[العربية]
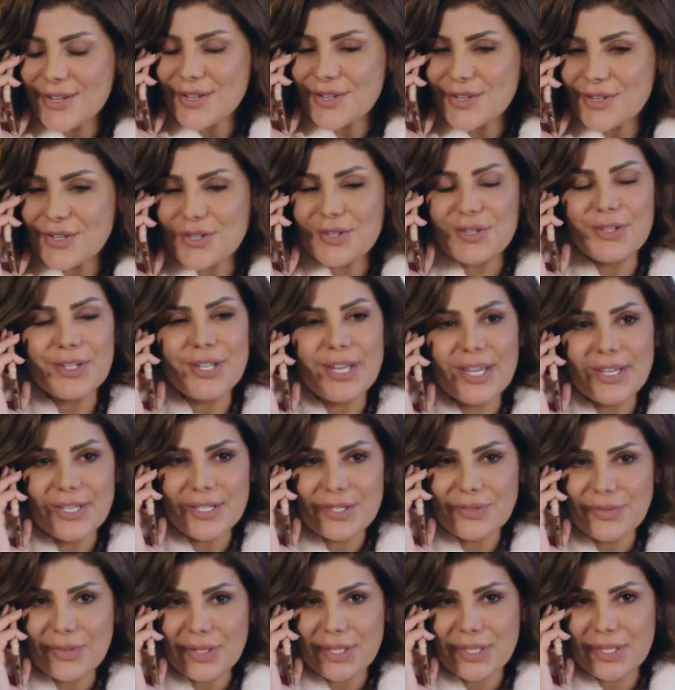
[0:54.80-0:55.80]
شنو يعني
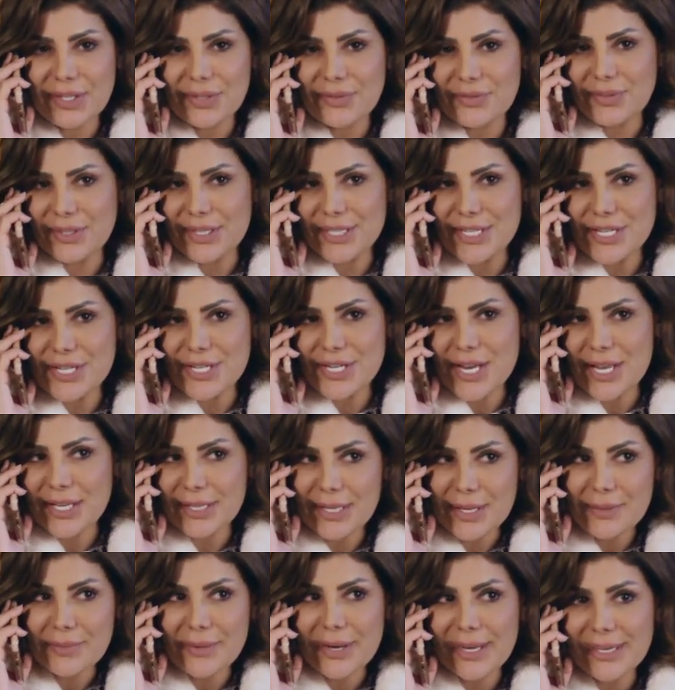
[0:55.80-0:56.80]
تفكر فيني؟
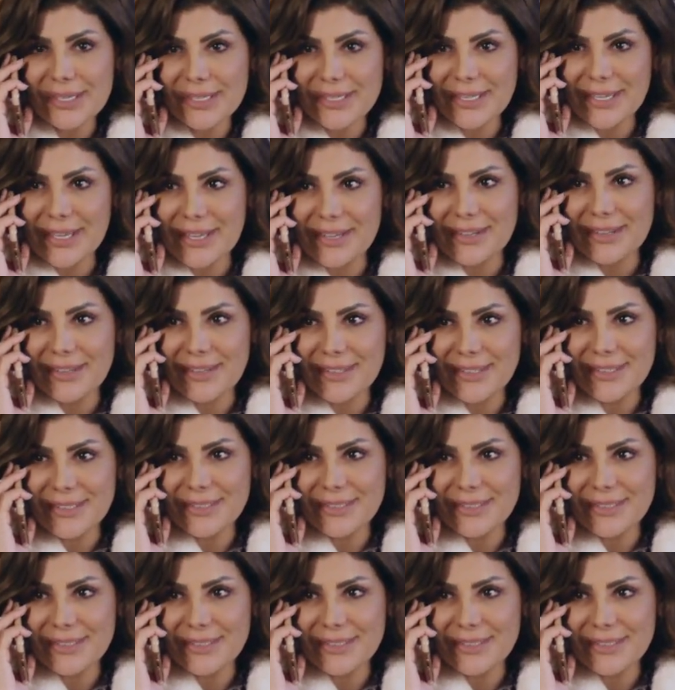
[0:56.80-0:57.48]
شغلة بالك أنا؟